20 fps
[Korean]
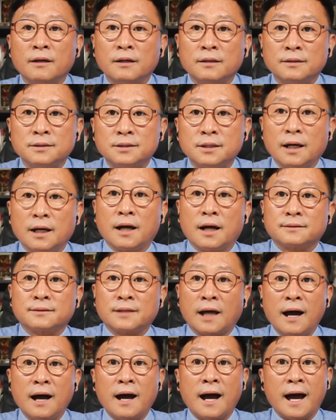자,
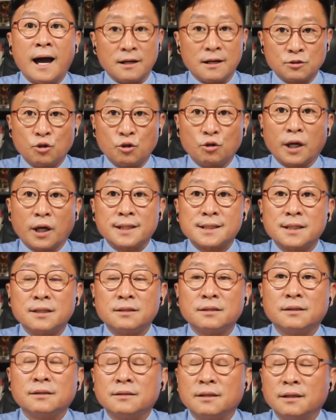다 알고
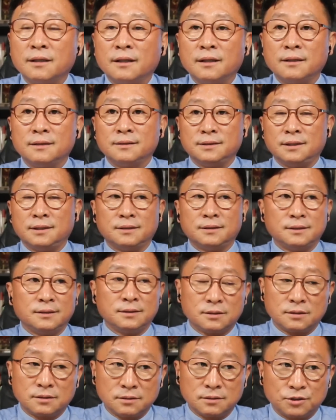계시는 이
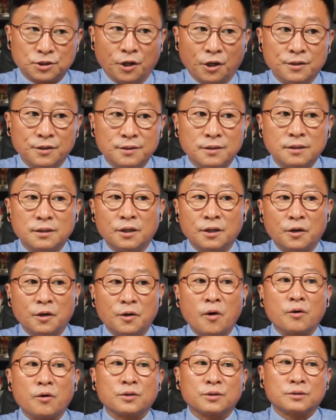
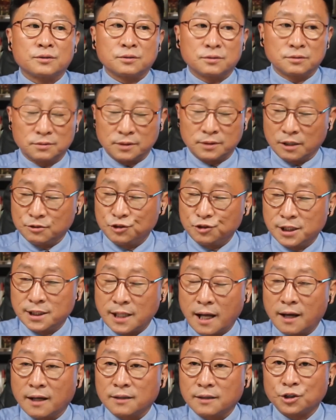전여옥
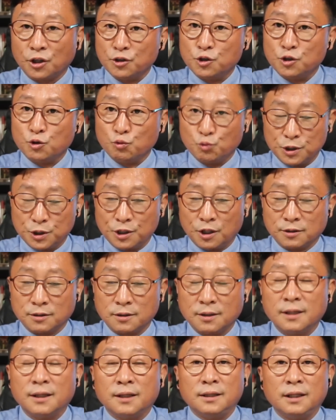새누리당 전 위원.
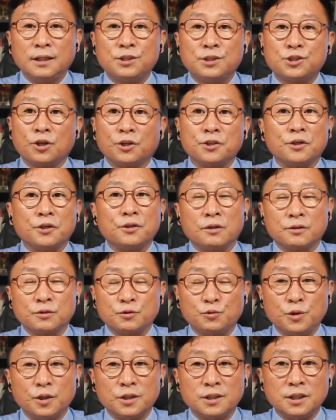이 전여옥
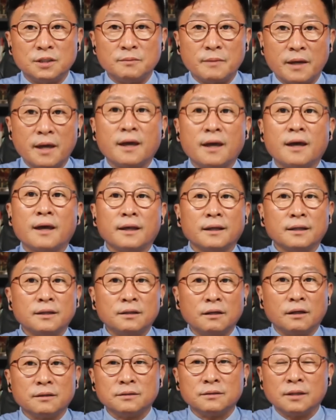위원님의
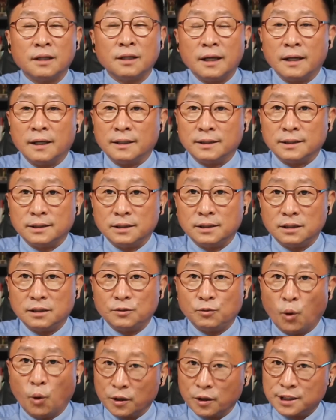이런 이
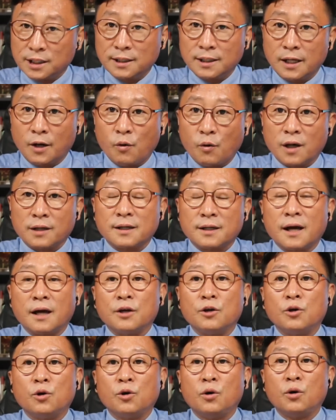워딩이라고
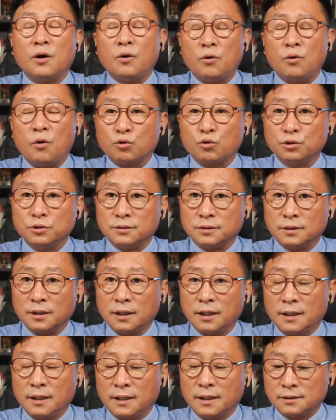할까요? 혹은
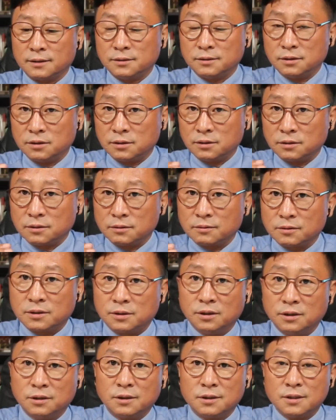그
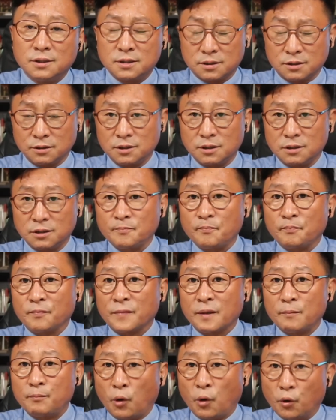글을 쓰는
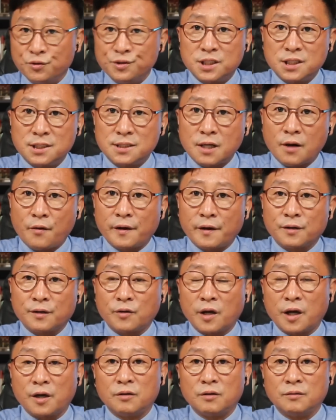본질이라고
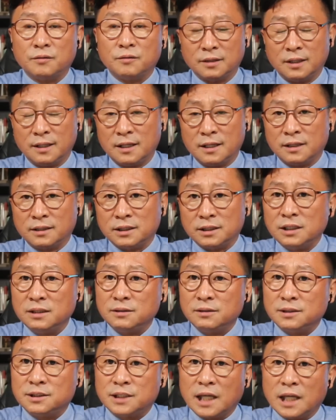할까요? 이
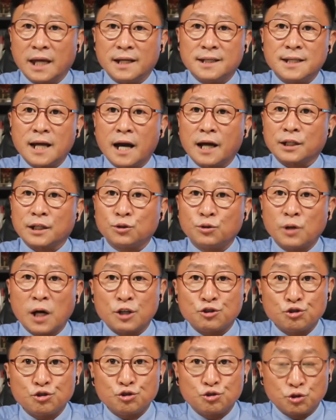예리하기로
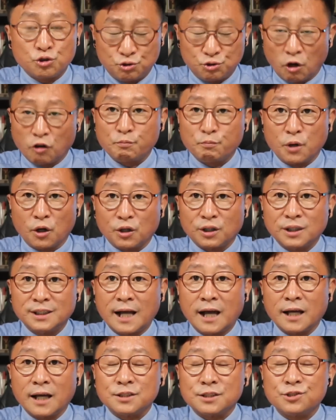아주 정평이
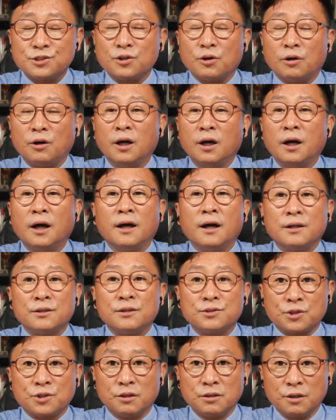나 있죠.
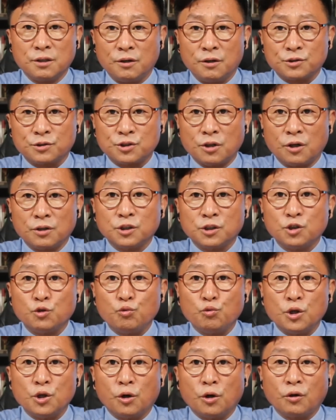전여옥 전
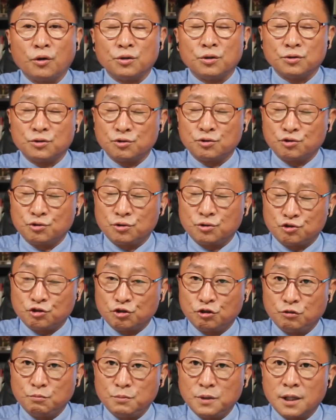위원은
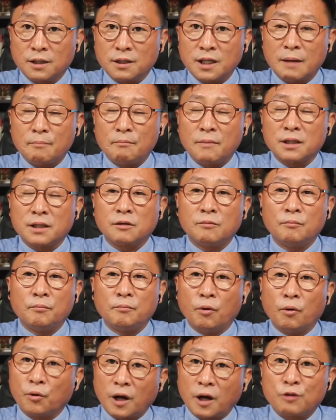추미애를 한마디로
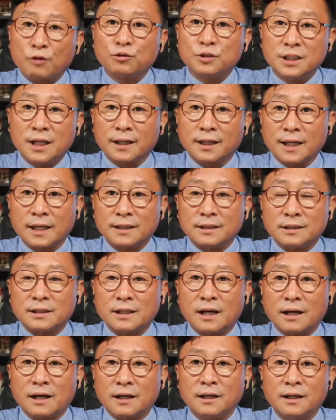뭐라고 이야기했느냐.